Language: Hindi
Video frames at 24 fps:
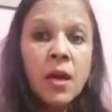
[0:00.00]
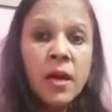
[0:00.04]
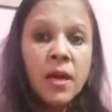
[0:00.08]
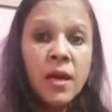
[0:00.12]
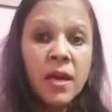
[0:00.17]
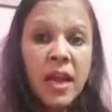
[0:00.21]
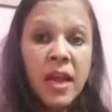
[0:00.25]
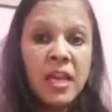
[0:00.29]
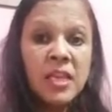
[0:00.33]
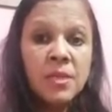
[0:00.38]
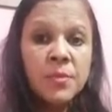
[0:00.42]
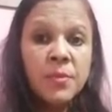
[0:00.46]

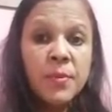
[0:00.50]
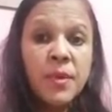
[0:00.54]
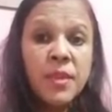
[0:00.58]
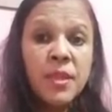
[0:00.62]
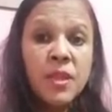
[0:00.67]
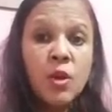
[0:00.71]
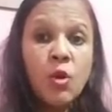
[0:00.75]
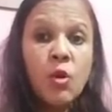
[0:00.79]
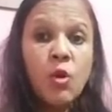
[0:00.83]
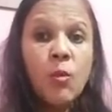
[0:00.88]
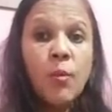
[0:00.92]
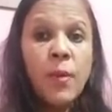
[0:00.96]

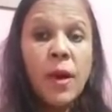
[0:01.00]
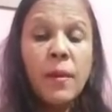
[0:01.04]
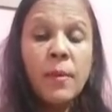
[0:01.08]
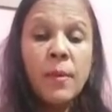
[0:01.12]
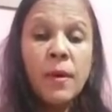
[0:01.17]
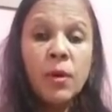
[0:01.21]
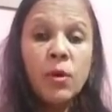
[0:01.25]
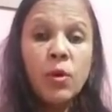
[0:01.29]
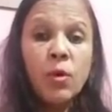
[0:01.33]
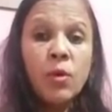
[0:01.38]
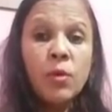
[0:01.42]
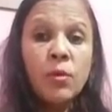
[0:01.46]
राष्ट्रपति
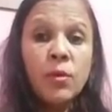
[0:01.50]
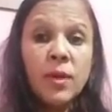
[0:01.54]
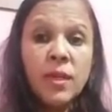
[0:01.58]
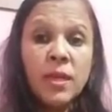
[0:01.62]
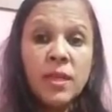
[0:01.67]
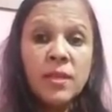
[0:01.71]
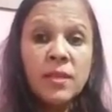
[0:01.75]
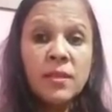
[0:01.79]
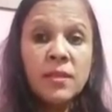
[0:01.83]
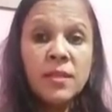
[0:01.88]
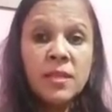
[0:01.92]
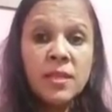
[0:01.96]
ओबामा को
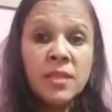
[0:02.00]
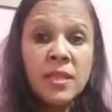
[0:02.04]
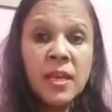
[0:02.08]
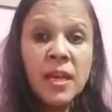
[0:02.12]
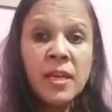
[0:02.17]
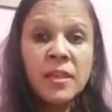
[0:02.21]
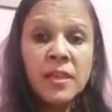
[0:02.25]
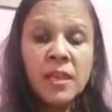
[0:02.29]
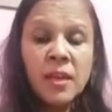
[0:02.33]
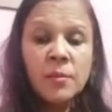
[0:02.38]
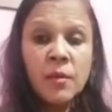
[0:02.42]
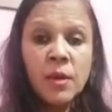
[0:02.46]
इस
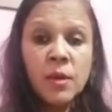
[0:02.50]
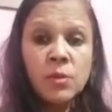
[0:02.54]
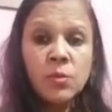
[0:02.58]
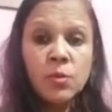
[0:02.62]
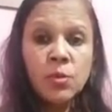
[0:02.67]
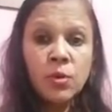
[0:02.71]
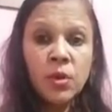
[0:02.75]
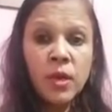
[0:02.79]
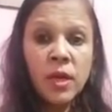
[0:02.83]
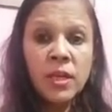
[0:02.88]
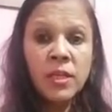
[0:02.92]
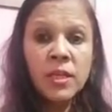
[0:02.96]
हद तक
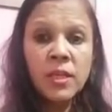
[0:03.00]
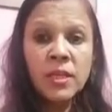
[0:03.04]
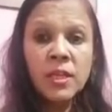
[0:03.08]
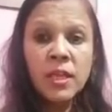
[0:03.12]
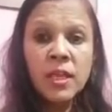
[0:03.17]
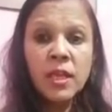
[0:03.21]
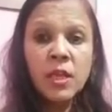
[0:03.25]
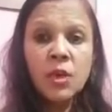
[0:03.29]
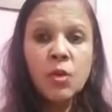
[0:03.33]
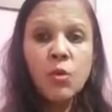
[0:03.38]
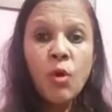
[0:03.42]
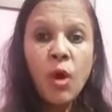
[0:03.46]
मजबूर कर
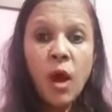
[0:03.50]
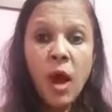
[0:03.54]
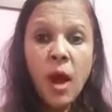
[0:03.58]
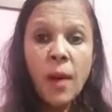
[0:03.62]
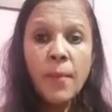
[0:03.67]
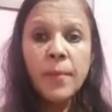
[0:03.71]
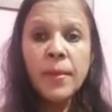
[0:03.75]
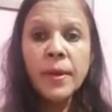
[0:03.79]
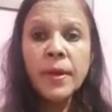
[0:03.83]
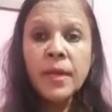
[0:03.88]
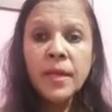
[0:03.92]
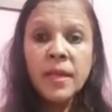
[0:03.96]
देते कि वो
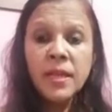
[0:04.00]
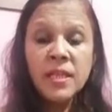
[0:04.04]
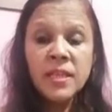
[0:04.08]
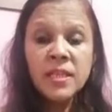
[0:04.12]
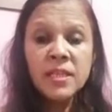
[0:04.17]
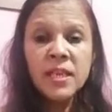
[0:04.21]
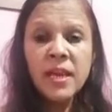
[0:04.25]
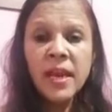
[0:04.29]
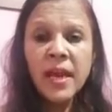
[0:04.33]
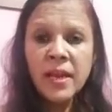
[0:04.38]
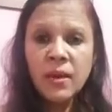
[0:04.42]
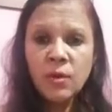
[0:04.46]
अपनी
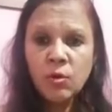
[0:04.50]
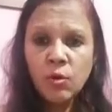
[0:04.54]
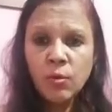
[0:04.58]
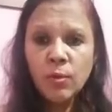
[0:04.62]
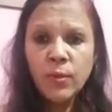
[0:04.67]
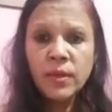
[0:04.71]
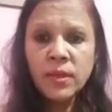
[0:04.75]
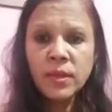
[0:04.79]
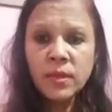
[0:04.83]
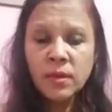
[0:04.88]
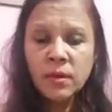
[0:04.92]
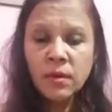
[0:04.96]
इस लाइन को
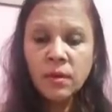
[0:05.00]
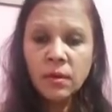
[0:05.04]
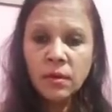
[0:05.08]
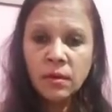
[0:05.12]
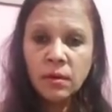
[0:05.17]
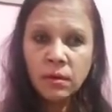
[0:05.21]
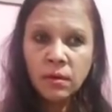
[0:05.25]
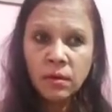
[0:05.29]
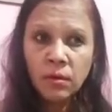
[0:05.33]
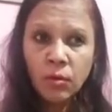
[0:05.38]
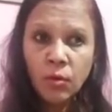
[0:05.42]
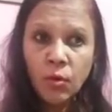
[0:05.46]
बद,
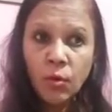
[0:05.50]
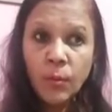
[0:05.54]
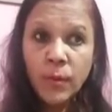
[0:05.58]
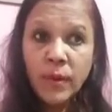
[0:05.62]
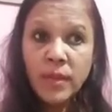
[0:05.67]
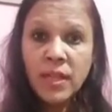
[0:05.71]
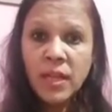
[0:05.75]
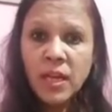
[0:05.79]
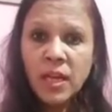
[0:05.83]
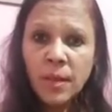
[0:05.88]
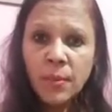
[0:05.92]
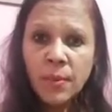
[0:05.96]
आ, को
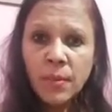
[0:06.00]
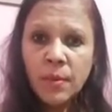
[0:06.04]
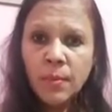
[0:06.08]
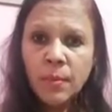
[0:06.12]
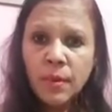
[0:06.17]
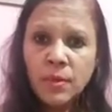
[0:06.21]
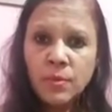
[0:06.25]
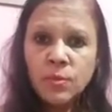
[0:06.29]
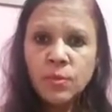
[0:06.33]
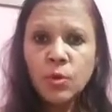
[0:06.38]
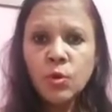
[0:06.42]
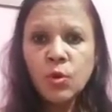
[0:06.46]
बदलने पे
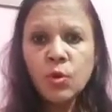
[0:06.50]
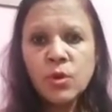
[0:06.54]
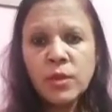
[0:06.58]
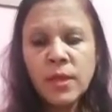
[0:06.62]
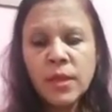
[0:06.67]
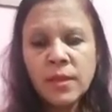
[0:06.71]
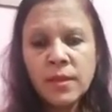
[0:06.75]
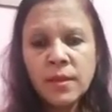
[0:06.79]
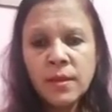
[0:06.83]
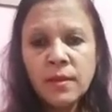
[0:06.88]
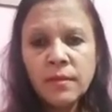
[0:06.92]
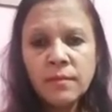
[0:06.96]
मजबूर हो
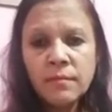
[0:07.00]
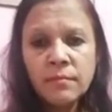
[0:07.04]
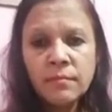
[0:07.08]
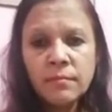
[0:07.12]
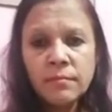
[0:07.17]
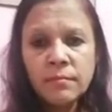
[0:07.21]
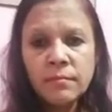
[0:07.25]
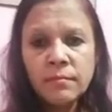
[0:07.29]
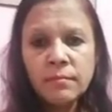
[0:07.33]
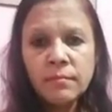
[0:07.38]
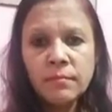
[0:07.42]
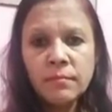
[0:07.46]
जाते
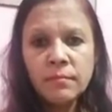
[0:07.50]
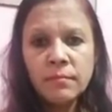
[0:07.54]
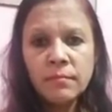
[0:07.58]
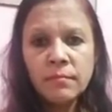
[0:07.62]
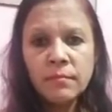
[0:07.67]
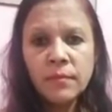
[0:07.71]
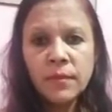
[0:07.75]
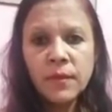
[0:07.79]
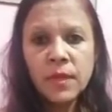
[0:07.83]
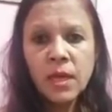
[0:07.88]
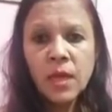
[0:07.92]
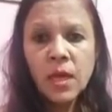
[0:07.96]

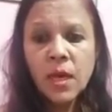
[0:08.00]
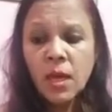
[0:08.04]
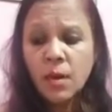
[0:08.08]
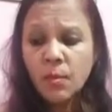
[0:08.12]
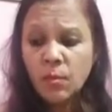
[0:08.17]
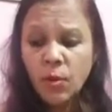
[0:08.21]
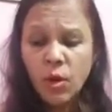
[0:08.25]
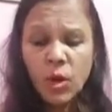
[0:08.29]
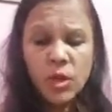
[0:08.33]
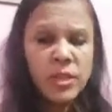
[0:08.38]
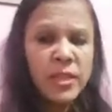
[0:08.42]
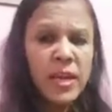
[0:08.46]

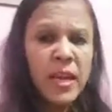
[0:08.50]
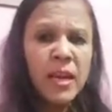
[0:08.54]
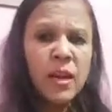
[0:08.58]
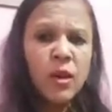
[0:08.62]
बहुत सारे